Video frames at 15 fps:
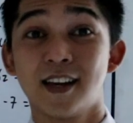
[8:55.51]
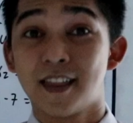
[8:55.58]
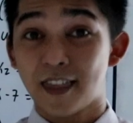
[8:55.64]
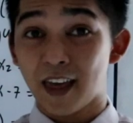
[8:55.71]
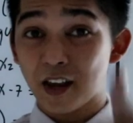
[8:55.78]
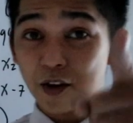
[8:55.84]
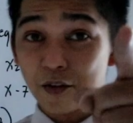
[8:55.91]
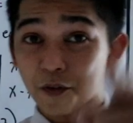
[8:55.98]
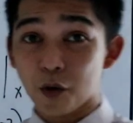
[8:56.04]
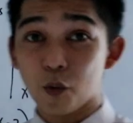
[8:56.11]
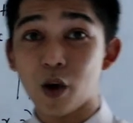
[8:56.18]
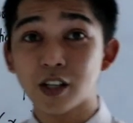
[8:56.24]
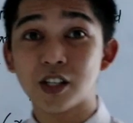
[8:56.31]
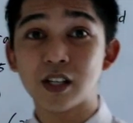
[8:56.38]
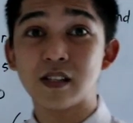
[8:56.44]
Thank you for
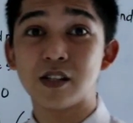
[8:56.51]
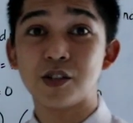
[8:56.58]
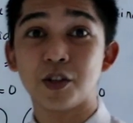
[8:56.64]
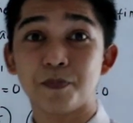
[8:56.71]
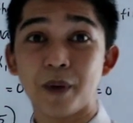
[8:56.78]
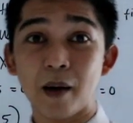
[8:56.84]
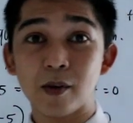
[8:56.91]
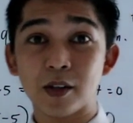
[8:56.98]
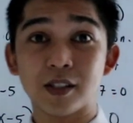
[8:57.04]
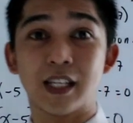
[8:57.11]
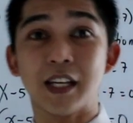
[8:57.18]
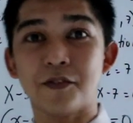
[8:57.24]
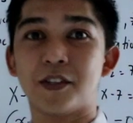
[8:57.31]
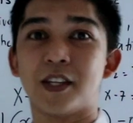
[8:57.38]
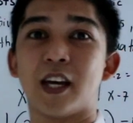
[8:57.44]
watching Senior Bubble
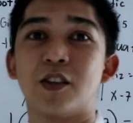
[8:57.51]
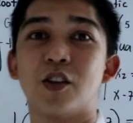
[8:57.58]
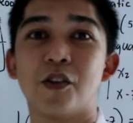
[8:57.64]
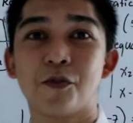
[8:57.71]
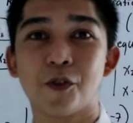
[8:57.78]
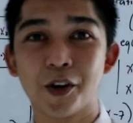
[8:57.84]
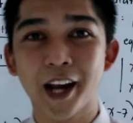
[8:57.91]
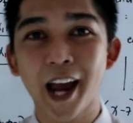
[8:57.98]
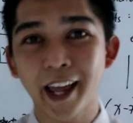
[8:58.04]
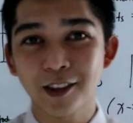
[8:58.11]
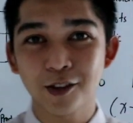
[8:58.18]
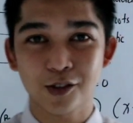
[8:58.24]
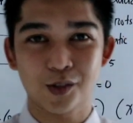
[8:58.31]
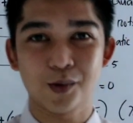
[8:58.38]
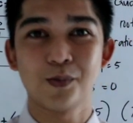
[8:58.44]
TV and don't forget
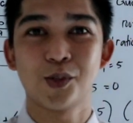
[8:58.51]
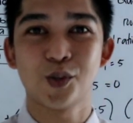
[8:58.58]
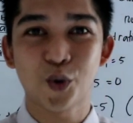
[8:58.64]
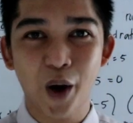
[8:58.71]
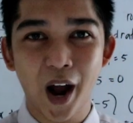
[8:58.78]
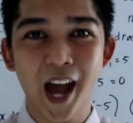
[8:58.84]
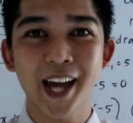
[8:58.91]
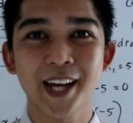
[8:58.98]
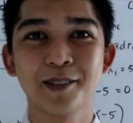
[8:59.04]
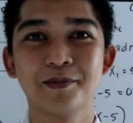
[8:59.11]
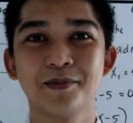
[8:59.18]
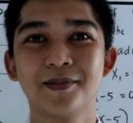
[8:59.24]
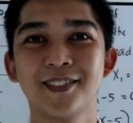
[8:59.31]
to subscribe.